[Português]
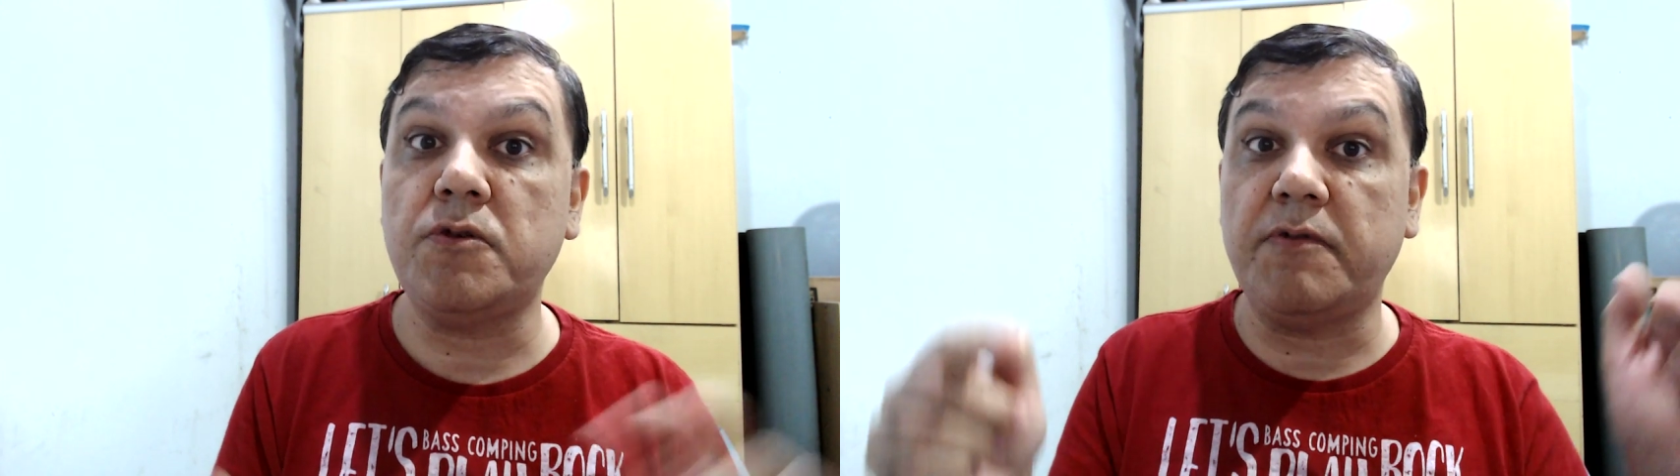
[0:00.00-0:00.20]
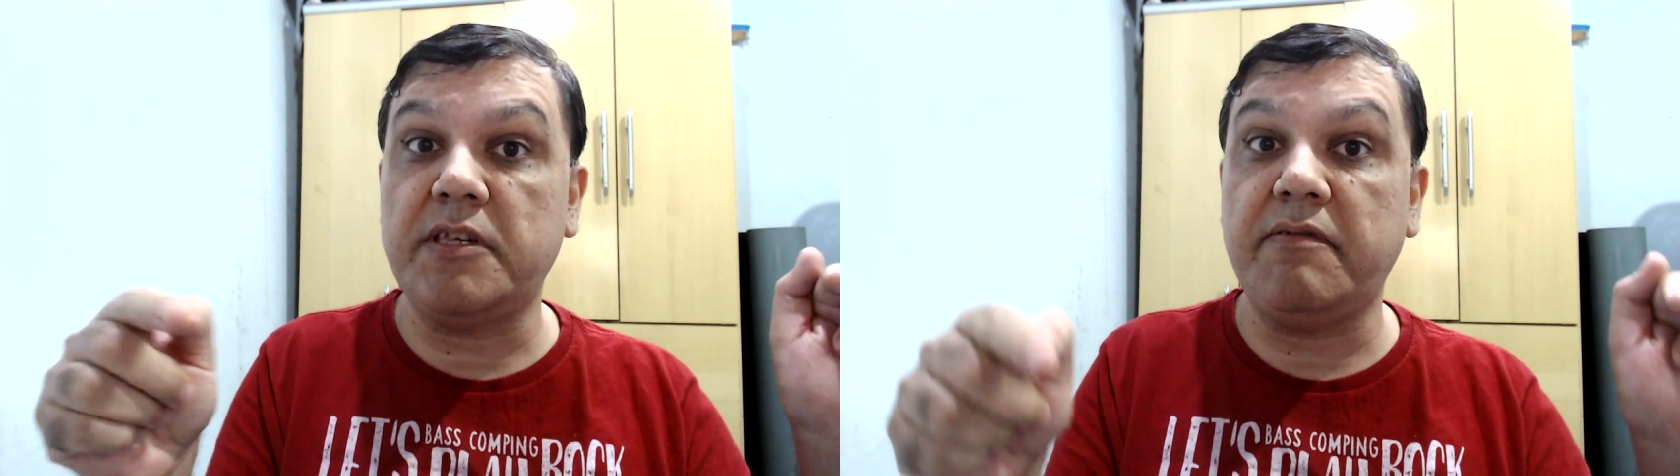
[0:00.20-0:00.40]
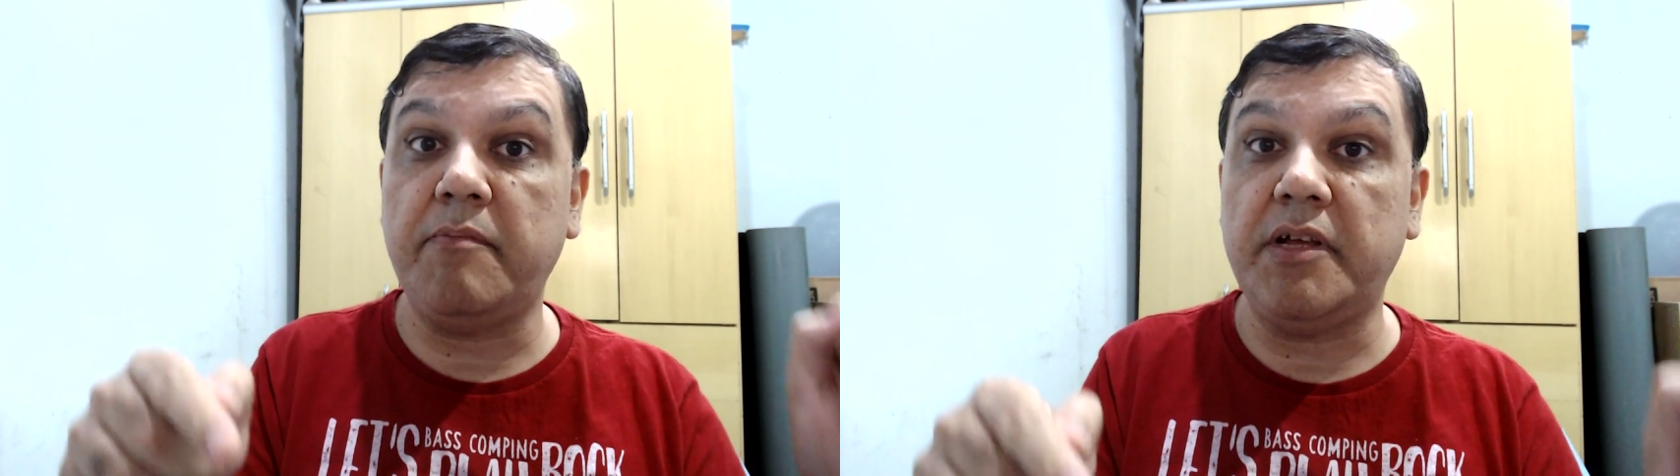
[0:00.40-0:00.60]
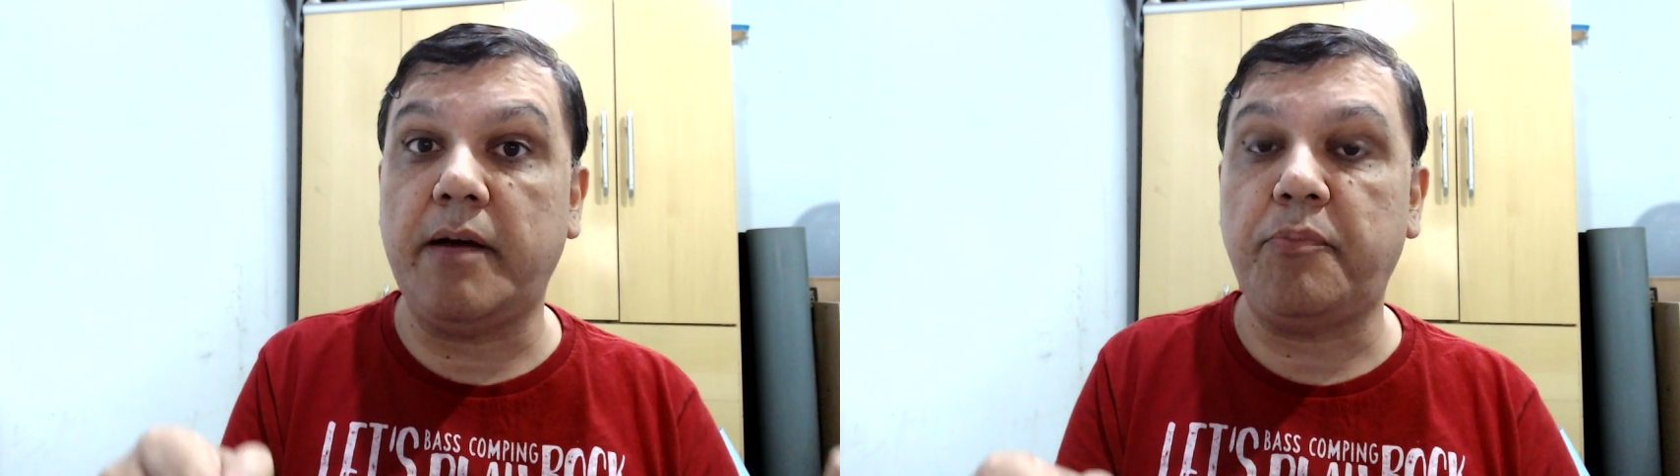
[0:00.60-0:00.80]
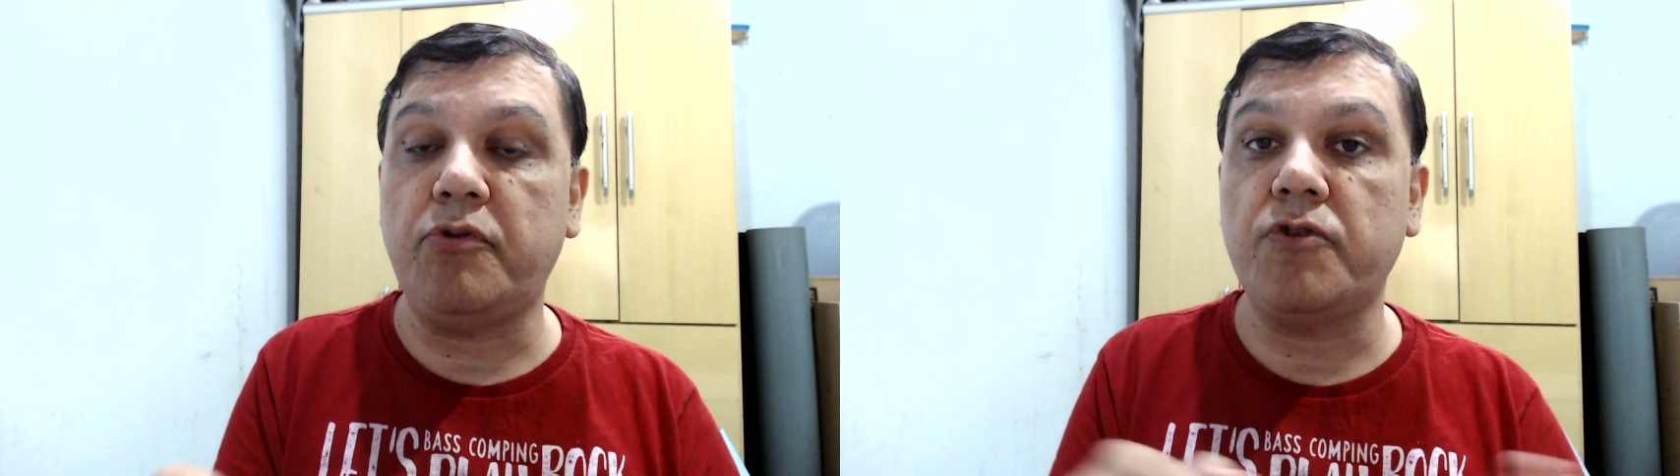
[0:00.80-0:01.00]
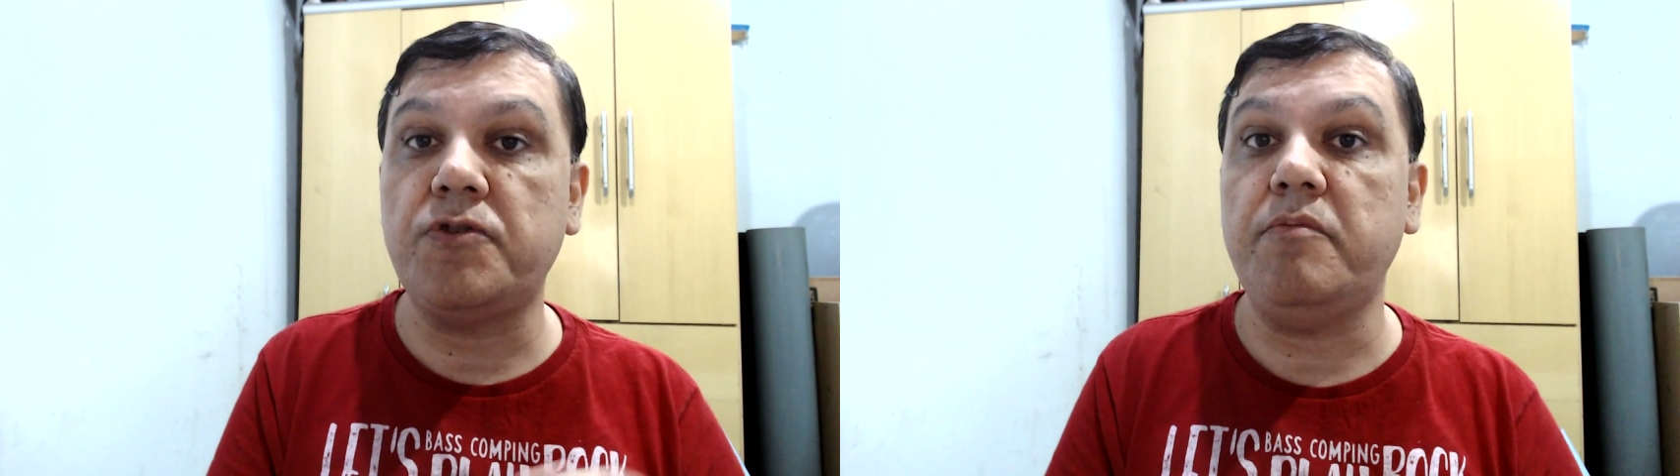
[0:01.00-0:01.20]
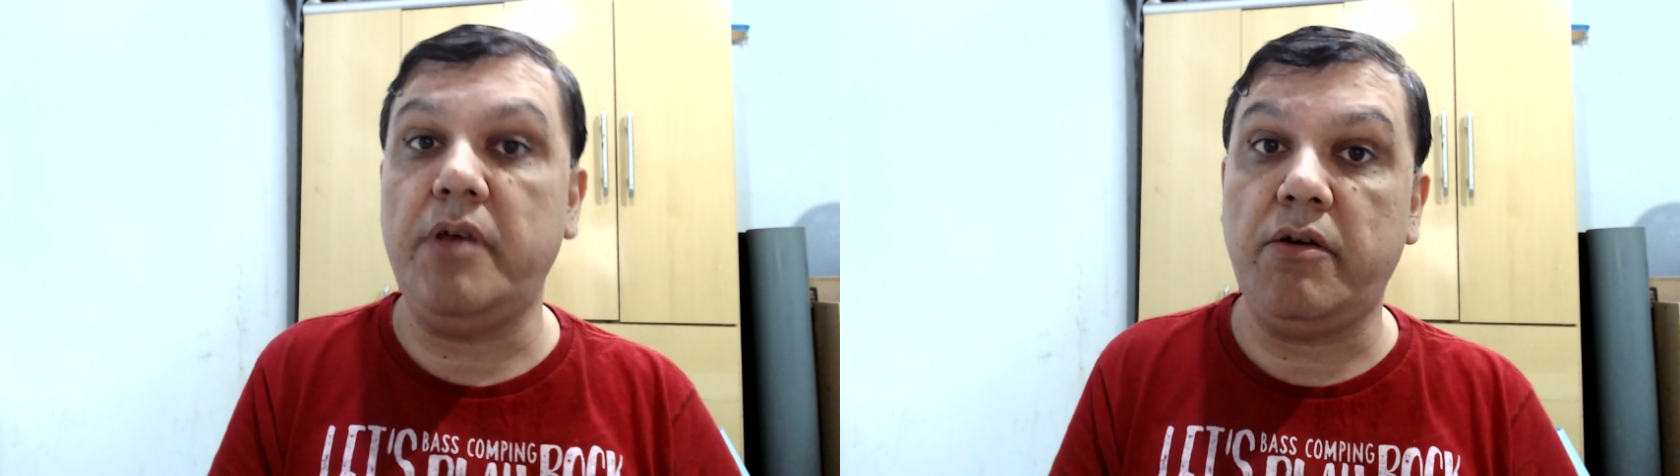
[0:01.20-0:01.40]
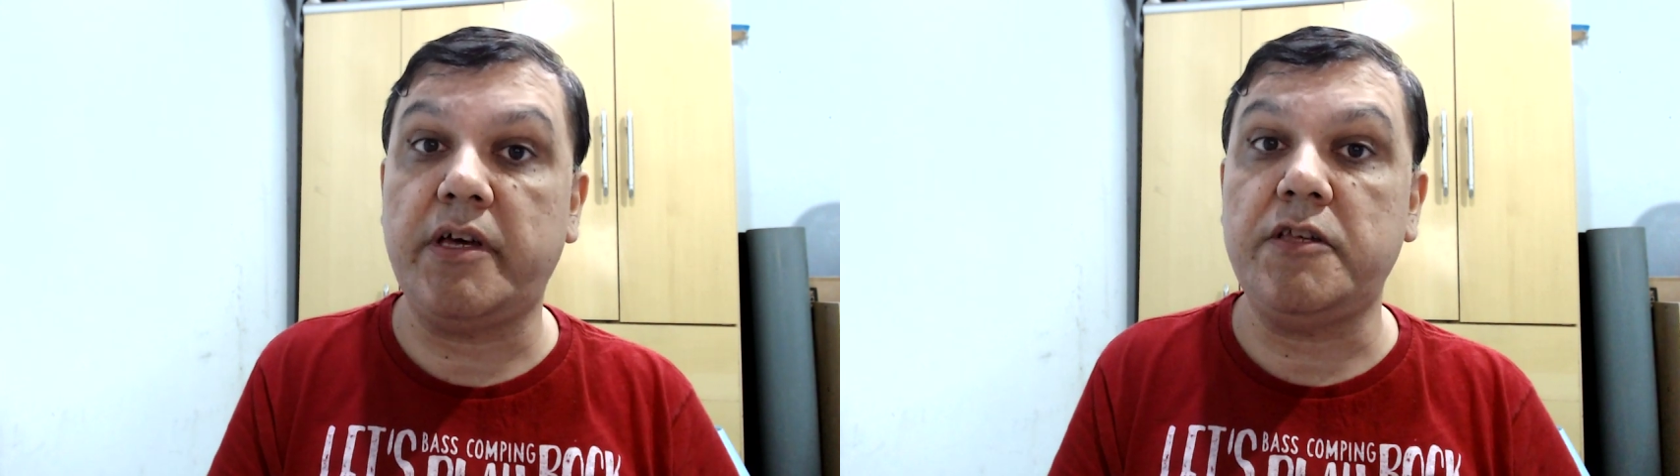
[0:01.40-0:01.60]
você vai mandar para o nosso
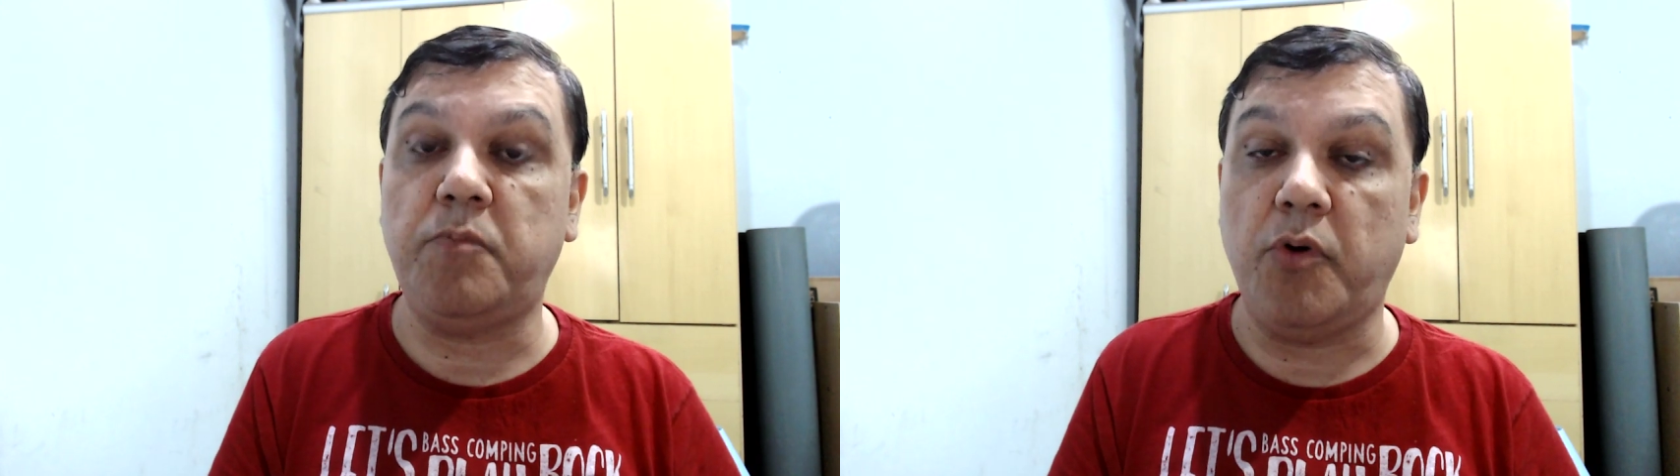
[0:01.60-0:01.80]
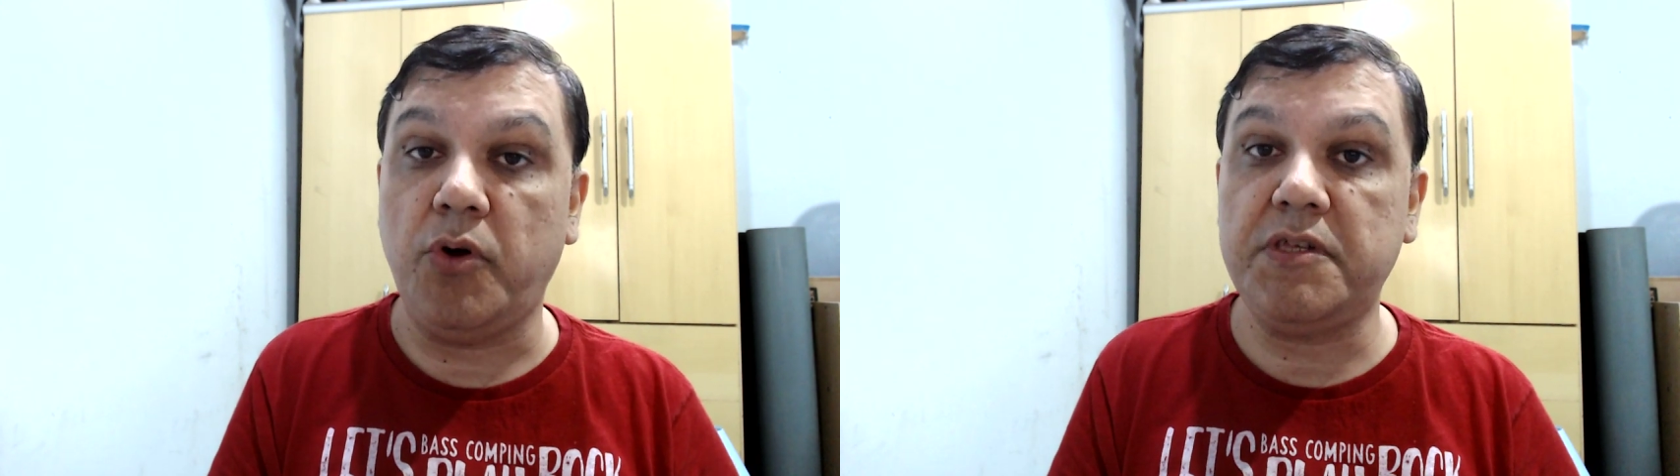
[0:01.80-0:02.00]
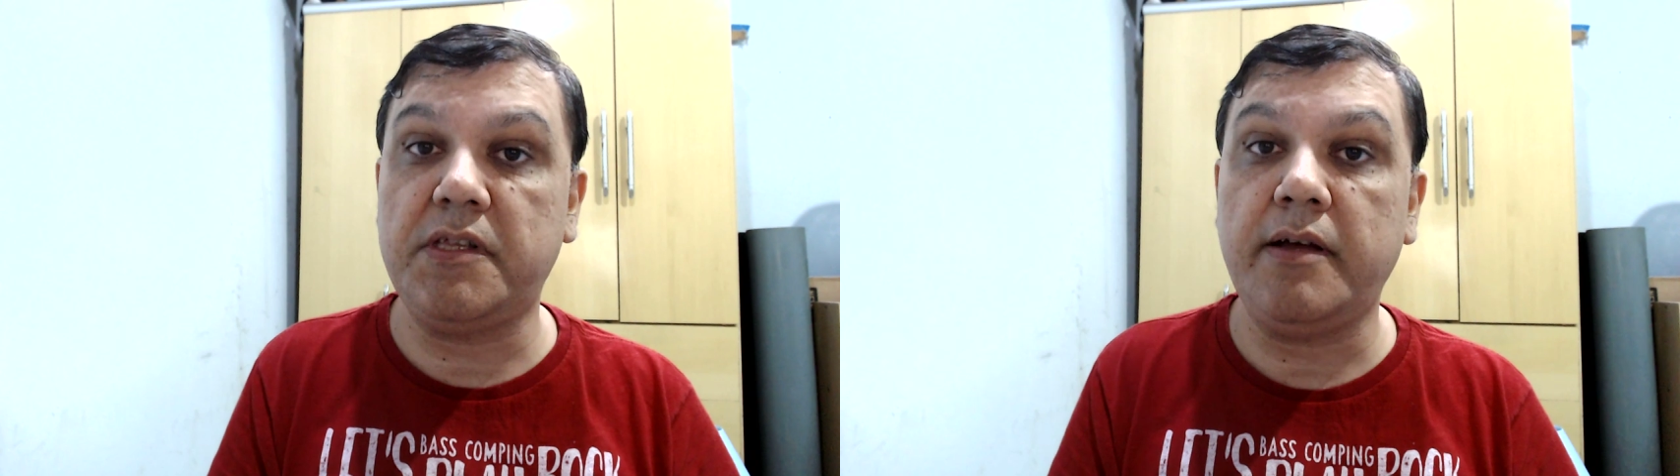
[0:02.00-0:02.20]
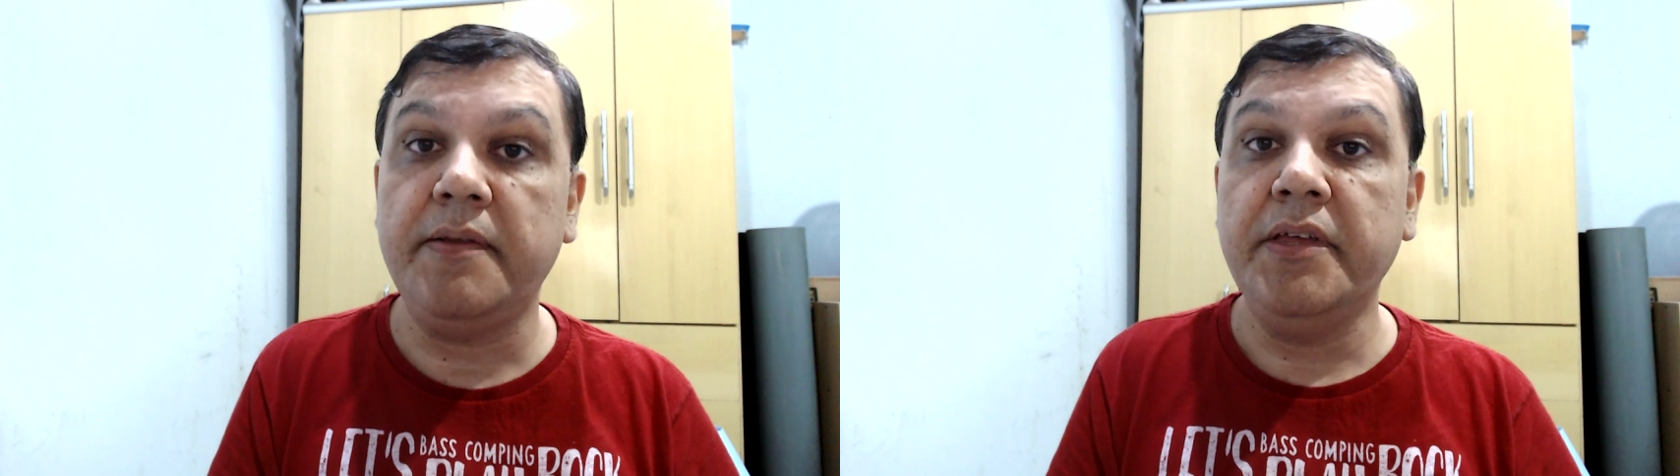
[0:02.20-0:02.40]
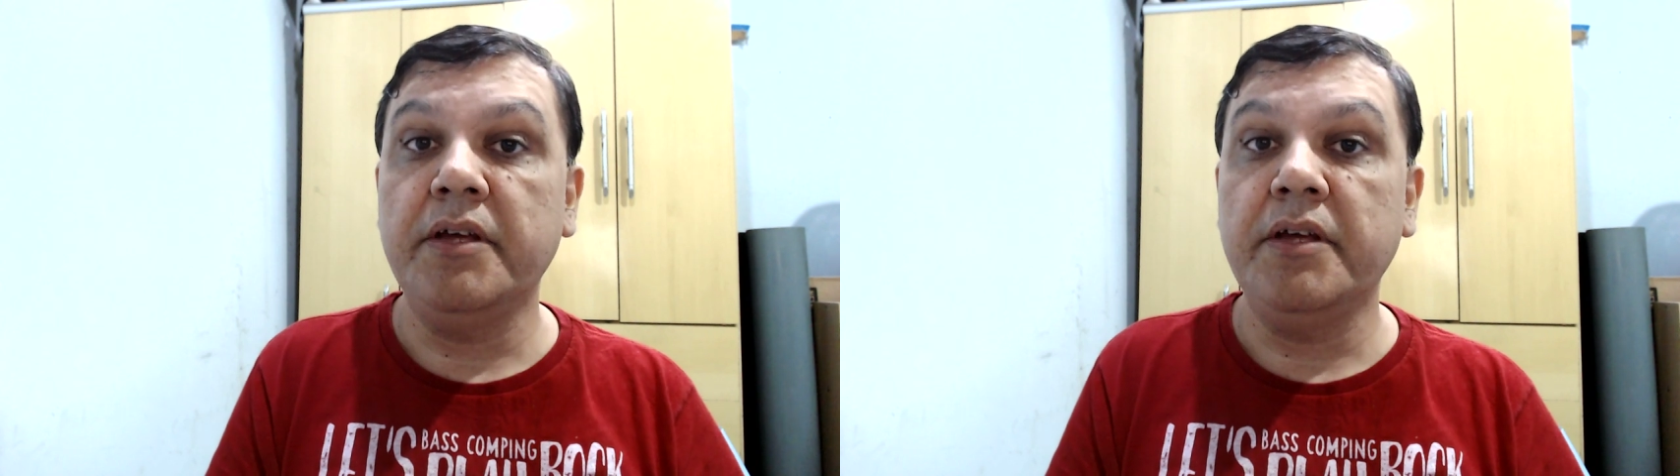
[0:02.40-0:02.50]
e-mail a resposta.